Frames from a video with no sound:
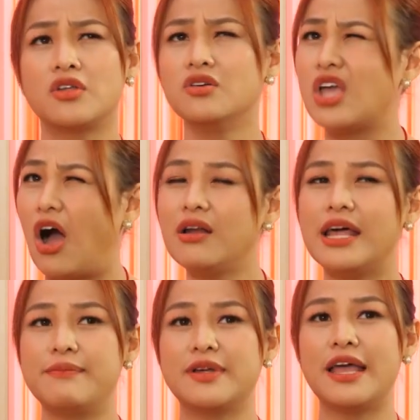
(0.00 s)
từ nhỏ
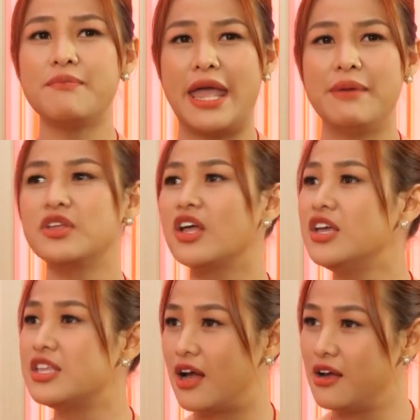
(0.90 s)
là em đã thấy mẹ em đi
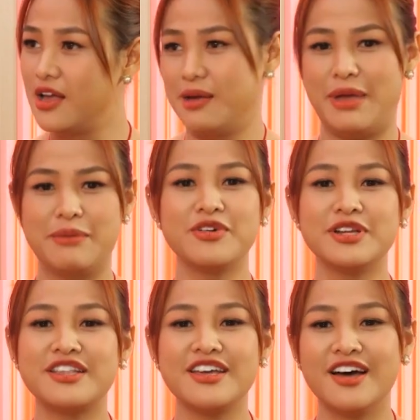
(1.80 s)
thi nha. Mẹ em cứ
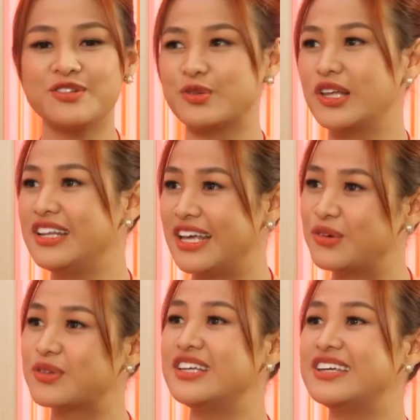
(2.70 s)
đi thi hết cuộc thi này
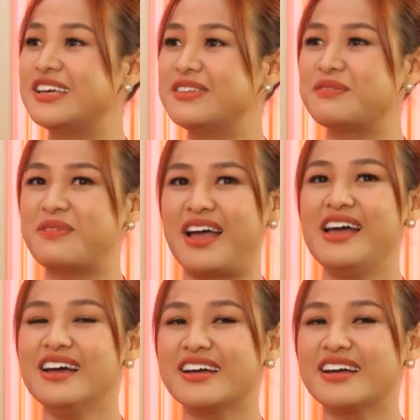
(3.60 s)
cuộc thi kia, nhưng mà